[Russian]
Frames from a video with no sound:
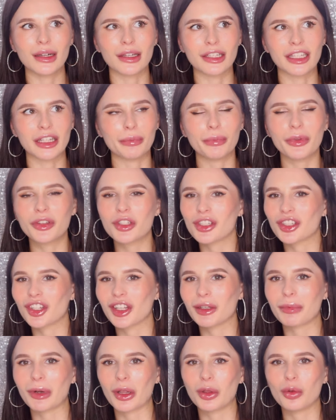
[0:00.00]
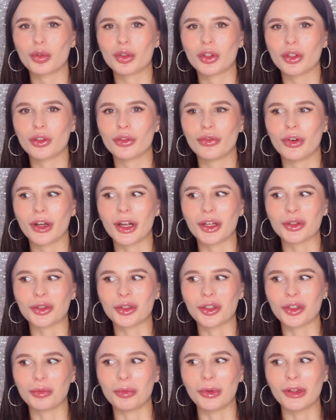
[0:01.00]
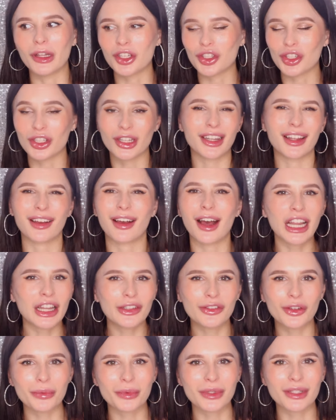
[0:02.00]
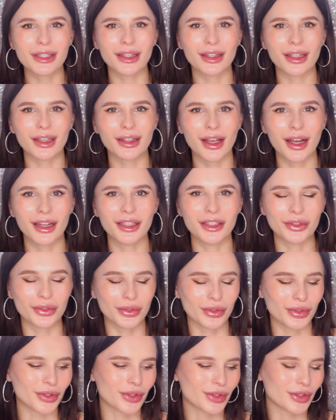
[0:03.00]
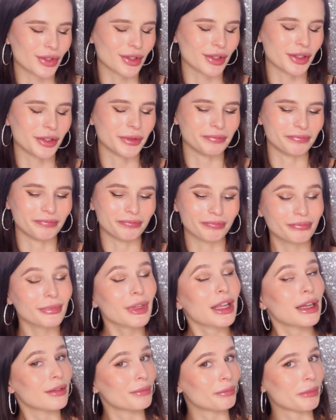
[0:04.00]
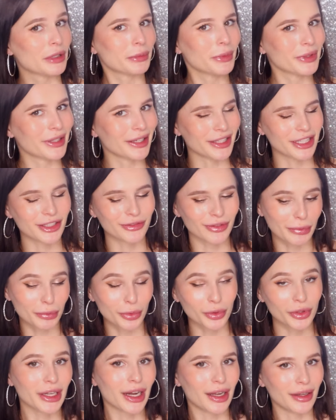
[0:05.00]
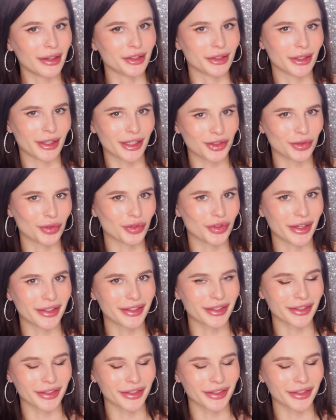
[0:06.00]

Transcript: химических продуктов, о которых мы даже не догадываемся и так далее. То есть э, Посмотрите, вам будет реально интересно узнать